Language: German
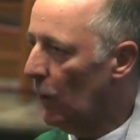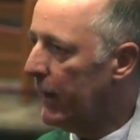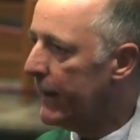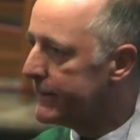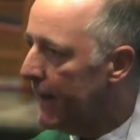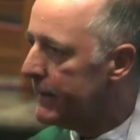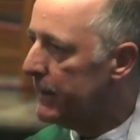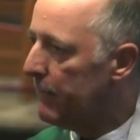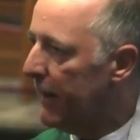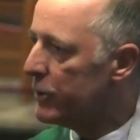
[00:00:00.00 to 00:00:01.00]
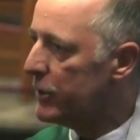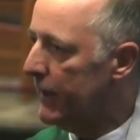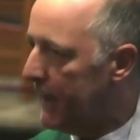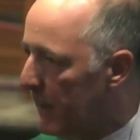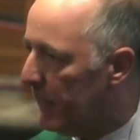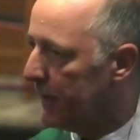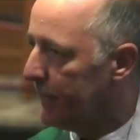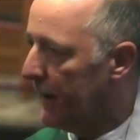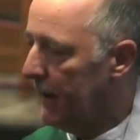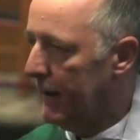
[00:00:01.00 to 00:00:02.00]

und an der Seite der Menschen leben,